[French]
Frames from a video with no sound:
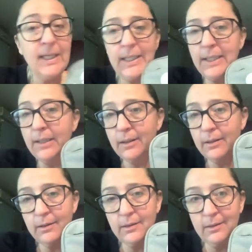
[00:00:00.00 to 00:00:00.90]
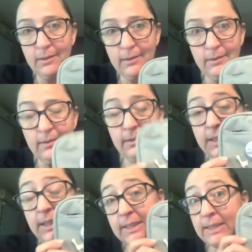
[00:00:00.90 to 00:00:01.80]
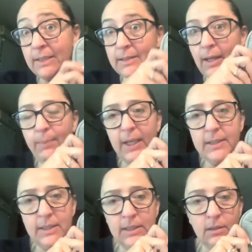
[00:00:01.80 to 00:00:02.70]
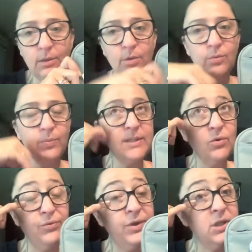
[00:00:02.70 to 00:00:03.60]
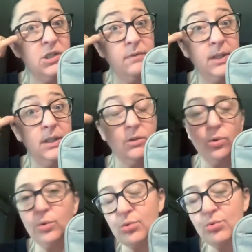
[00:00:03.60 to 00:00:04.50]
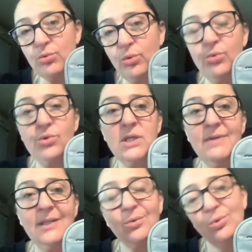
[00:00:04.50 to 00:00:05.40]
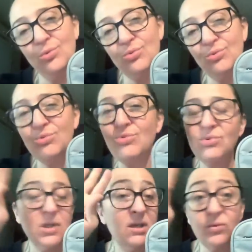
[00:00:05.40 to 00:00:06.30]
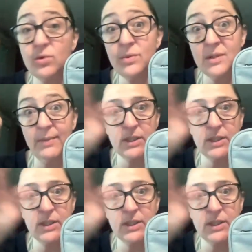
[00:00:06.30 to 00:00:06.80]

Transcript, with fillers: Et, euh, c'est très pratique parce qu'en fait j'avais des trucs dans une trousse, j'avais des trucs dans une autre trousse et franchement ça m'a